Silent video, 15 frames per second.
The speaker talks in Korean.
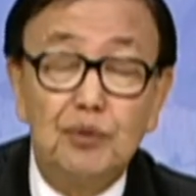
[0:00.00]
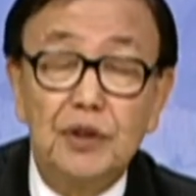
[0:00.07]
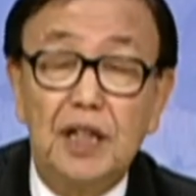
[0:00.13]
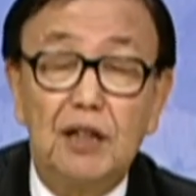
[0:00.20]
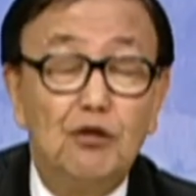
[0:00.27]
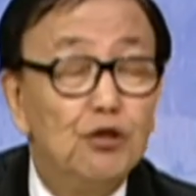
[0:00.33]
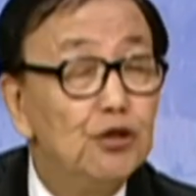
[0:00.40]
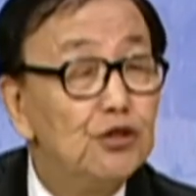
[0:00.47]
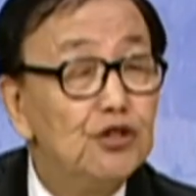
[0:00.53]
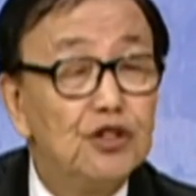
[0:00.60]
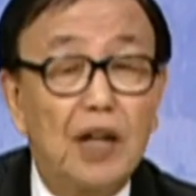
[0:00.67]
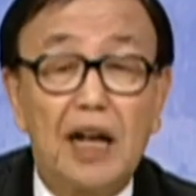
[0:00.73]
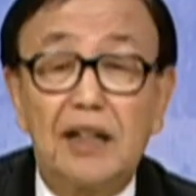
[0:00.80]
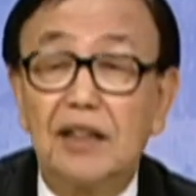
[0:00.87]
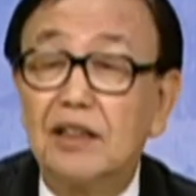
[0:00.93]
뿌리
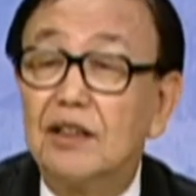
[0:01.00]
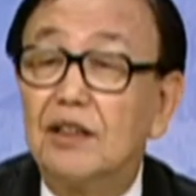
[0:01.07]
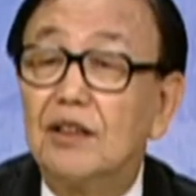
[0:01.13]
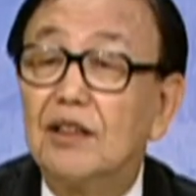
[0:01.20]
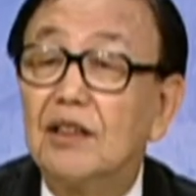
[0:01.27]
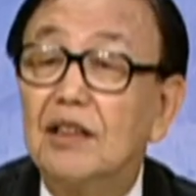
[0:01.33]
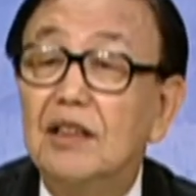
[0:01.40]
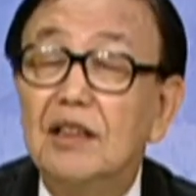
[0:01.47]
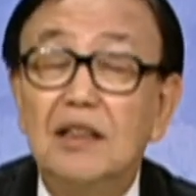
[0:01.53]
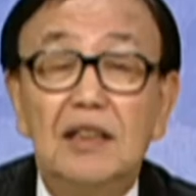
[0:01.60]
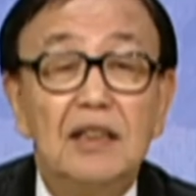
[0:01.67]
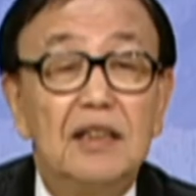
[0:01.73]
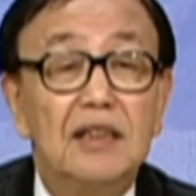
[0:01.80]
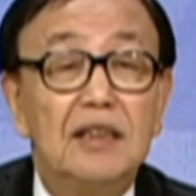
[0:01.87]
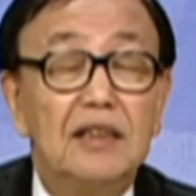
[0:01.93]
루츠라는 그
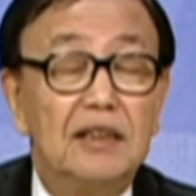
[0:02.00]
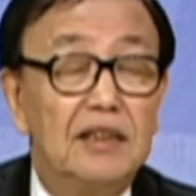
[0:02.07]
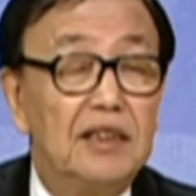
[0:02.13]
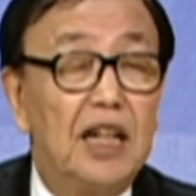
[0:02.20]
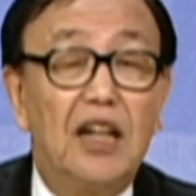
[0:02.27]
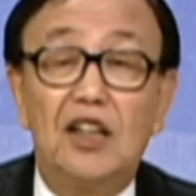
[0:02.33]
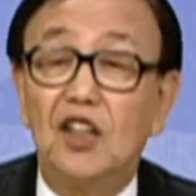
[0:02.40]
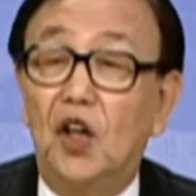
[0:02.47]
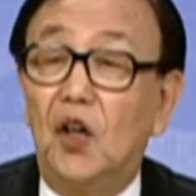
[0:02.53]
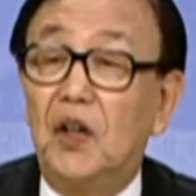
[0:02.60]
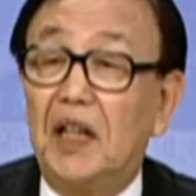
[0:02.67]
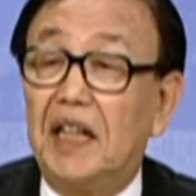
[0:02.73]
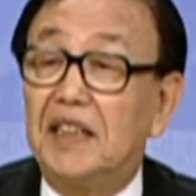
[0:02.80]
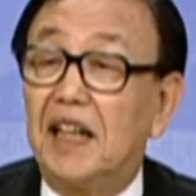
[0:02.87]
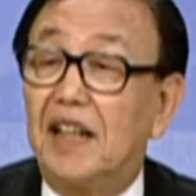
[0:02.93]
책을
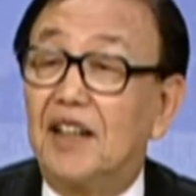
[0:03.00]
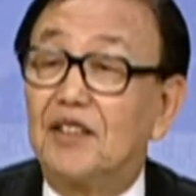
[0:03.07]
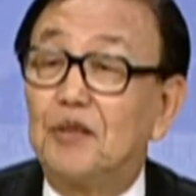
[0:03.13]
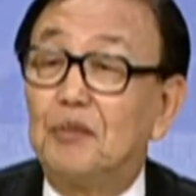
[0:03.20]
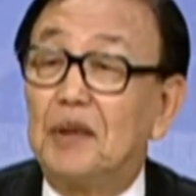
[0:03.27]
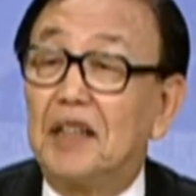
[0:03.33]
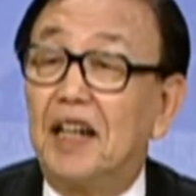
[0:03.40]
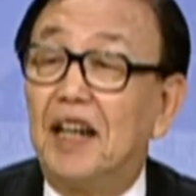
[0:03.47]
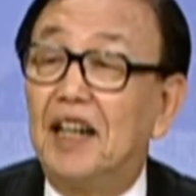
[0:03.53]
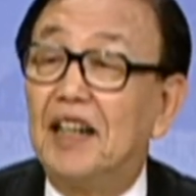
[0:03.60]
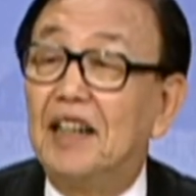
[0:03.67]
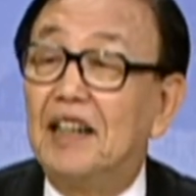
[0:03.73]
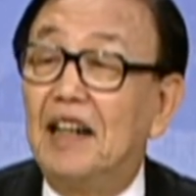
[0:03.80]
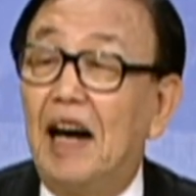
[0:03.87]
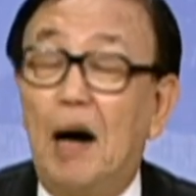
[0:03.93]
엮어내지 않았습니까?
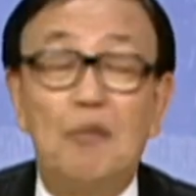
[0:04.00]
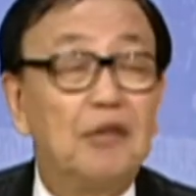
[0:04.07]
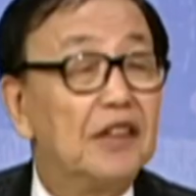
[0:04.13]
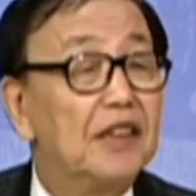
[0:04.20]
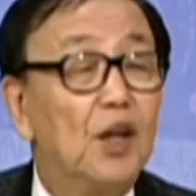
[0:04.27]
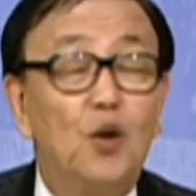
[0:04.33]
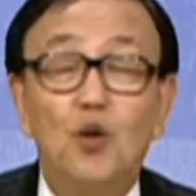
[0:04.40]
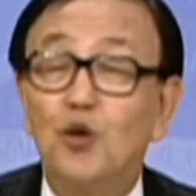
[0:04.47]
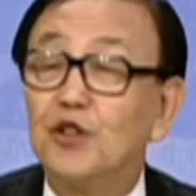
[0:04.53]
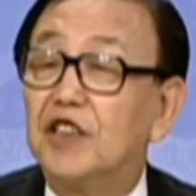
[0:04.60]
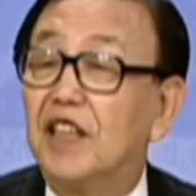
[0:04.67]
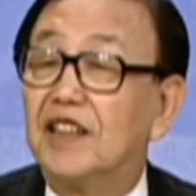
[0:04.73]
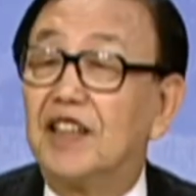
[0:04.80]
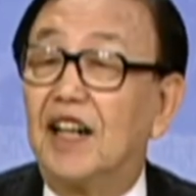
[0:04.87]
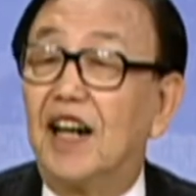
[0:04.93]
아프리카
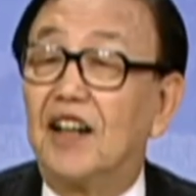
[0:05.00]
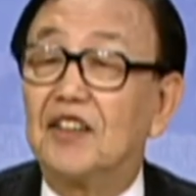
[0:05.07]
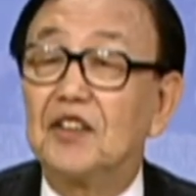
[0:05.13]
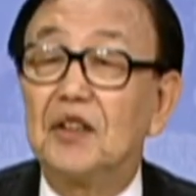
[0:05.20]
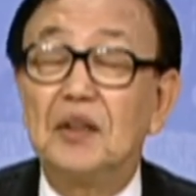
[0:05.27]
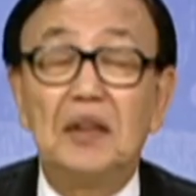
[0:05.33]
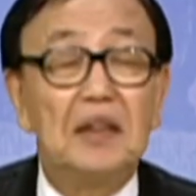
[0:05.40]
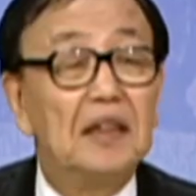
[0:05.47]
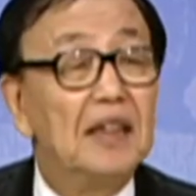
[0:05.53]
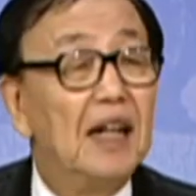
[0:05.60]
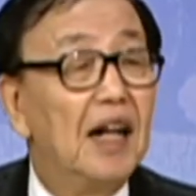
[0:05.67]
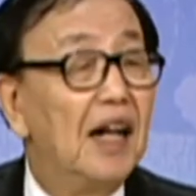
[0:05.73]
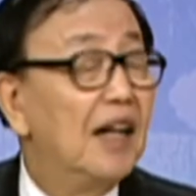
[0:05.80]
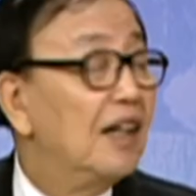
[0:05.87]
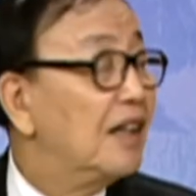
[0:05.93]
오지에 들어가서
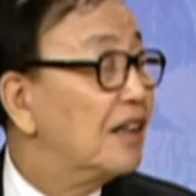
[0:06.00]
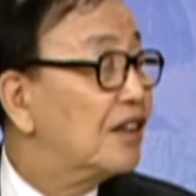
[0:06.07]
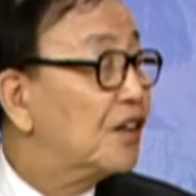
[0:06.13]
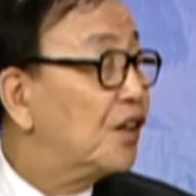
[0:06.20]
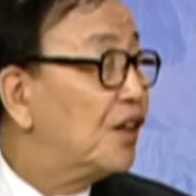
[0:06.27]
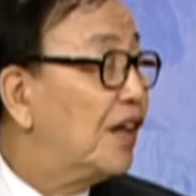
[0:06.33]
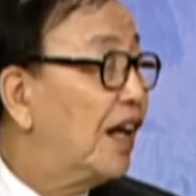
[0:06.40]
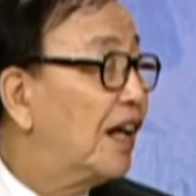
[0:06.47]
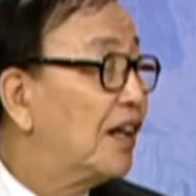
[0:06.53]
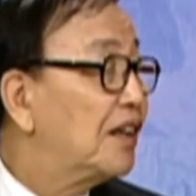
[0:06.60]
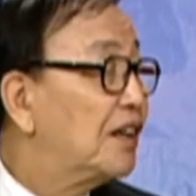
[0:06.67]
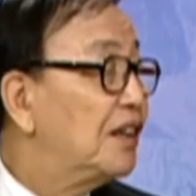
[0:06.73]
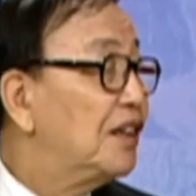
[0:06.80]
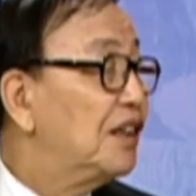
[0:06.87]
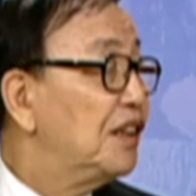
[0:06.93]

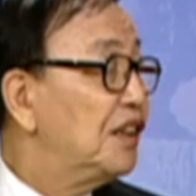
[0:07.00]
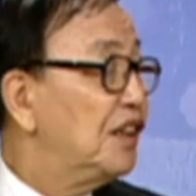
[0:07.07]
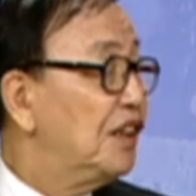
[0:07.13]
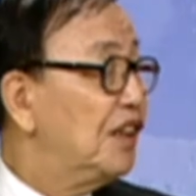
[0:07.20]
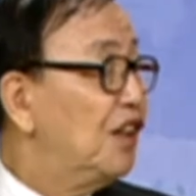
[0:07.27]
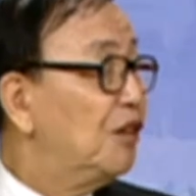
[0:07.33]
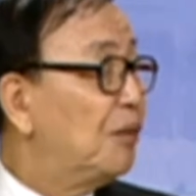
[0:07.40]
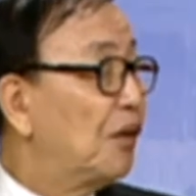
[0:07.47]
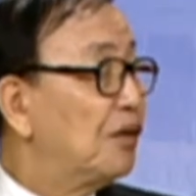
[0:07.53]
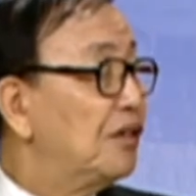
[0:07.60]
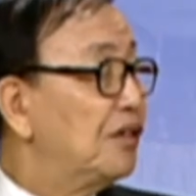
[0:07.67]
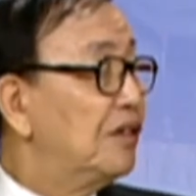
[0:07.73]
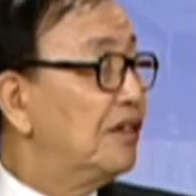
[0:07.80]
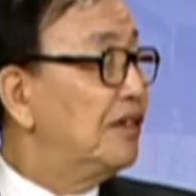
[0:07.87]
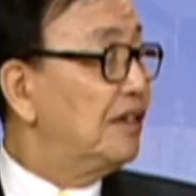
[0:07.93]
그러나
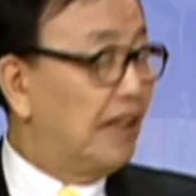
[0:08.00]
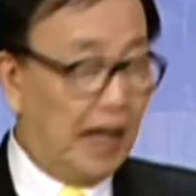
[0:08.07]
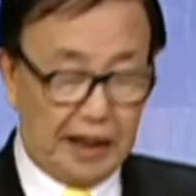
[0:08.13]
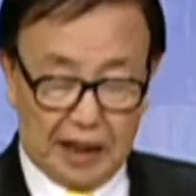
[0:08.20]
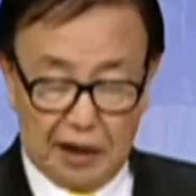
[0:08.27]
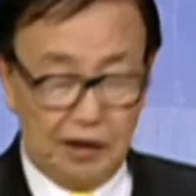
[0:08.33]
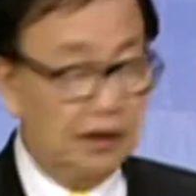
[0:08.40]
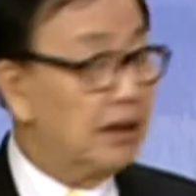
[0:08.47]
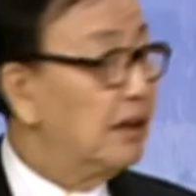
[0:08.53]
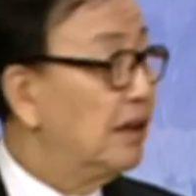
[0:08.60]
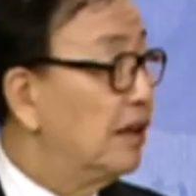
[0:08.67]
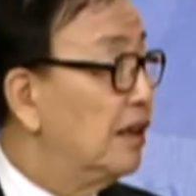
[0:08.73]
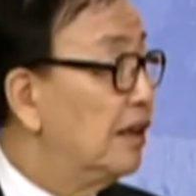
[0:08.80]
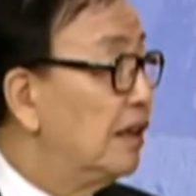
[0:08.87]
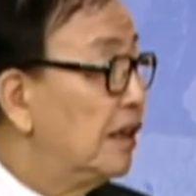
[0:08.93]
일본 땅에는
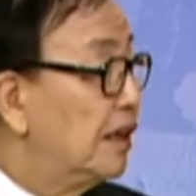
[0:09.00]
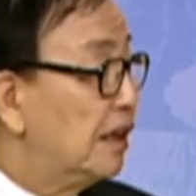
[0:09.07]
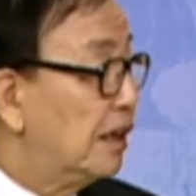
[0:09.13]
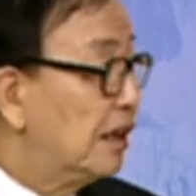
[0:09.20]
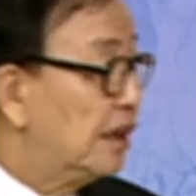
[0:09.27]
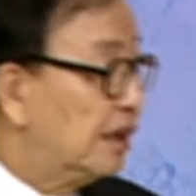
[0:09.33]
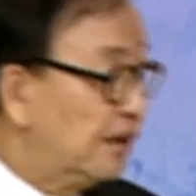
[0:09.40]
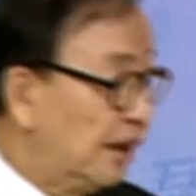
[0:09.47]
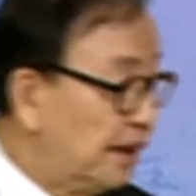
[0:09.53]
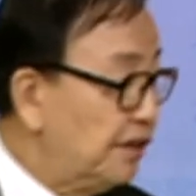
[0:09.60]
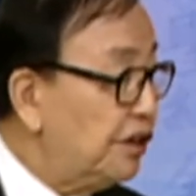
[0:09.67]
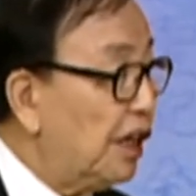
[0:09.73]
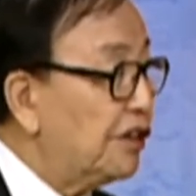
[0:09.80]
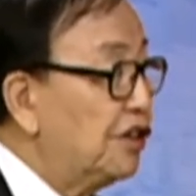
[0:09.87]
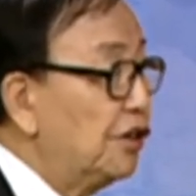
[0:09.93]

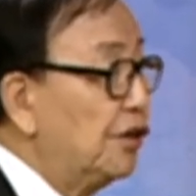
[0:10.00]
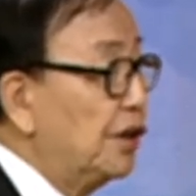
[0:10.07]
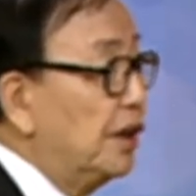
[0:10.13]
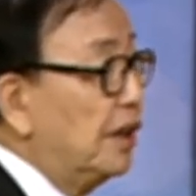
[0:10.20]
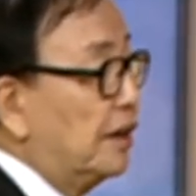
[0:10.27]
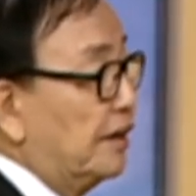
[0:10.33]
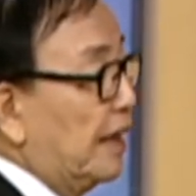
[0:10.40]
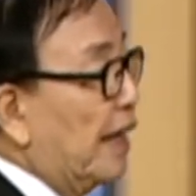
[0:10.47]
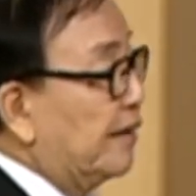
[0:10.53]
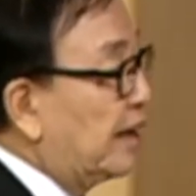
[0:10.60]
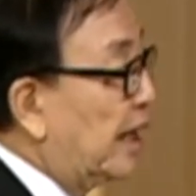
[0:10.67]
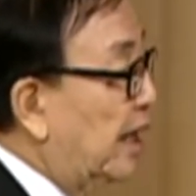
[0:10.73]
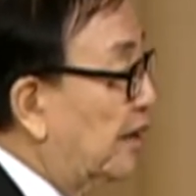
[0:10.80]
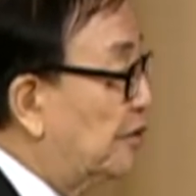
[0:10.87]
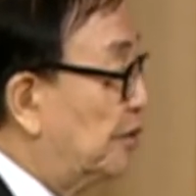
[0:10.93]
이러한 자치들이 다
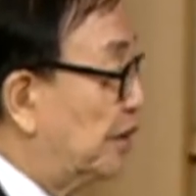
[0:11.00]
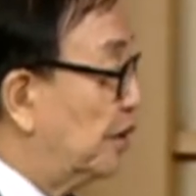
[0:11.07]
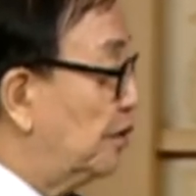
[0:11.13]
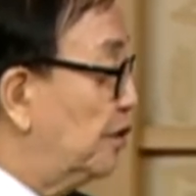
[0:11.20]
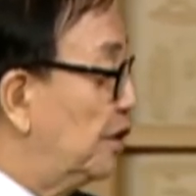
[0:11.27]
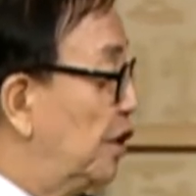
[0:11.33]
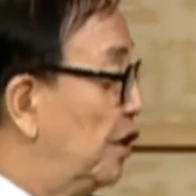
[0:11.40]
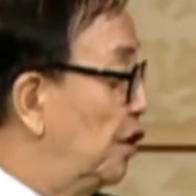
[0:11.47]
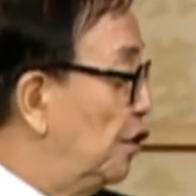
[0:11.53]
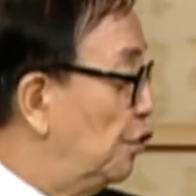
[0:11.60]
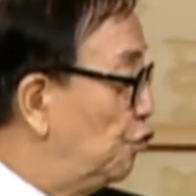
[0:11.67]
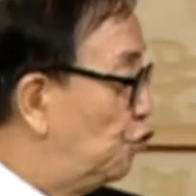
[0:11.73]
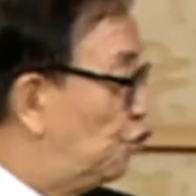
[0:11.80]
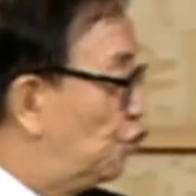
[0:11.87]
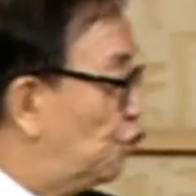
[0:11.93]
살아있습니다. 이건
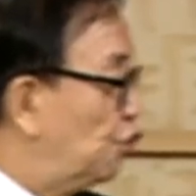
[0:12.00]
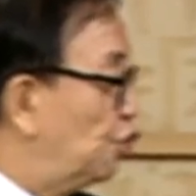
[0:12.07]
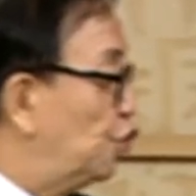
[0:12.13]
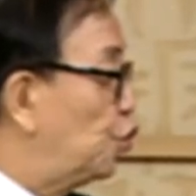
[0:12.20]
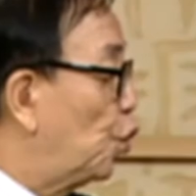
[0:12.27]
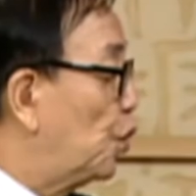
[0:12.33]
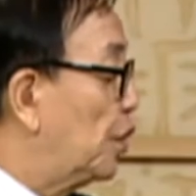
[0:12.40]
죽은